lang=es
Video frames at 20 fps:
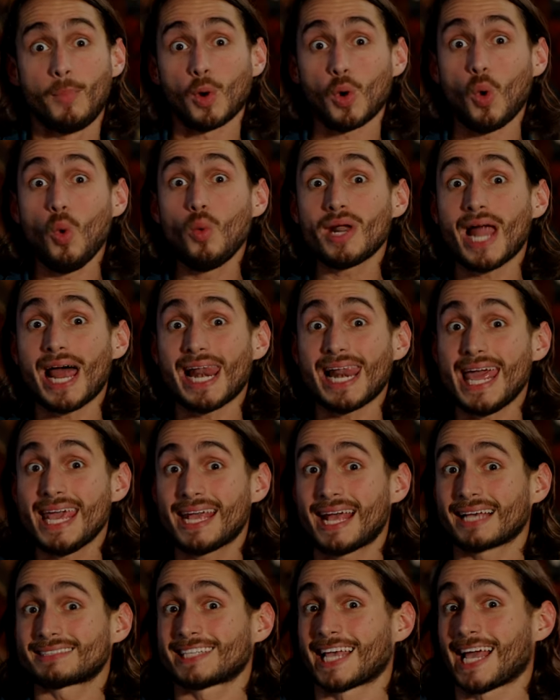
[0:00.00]
por una
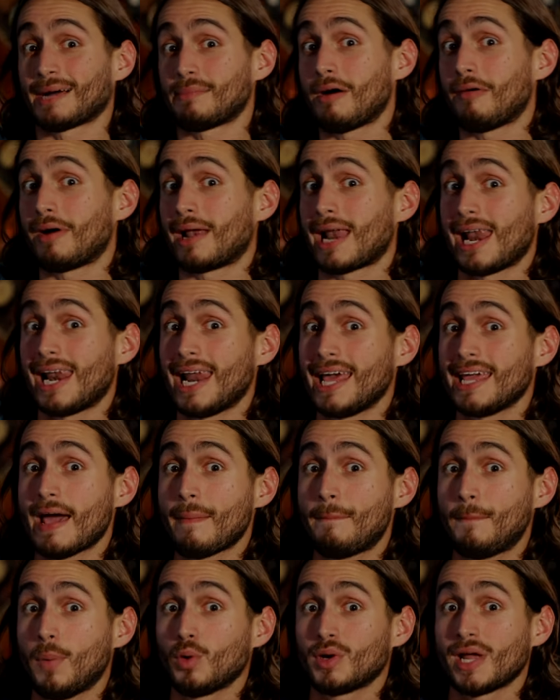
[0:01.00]
ley que se llamaba la ley
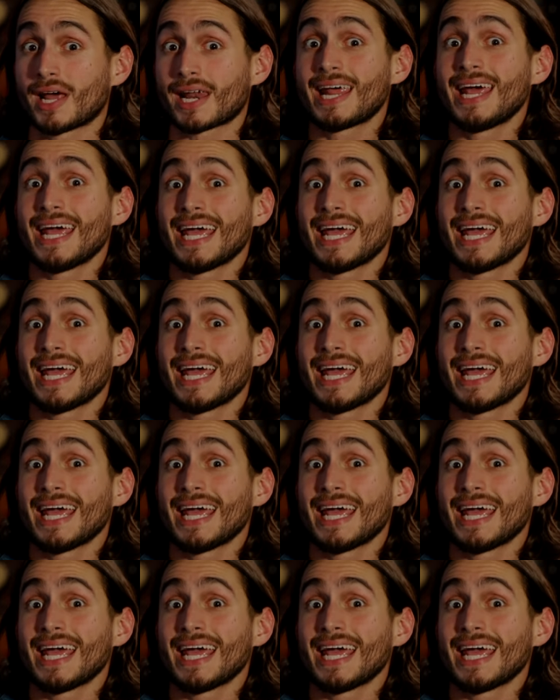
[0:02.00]
Spooner,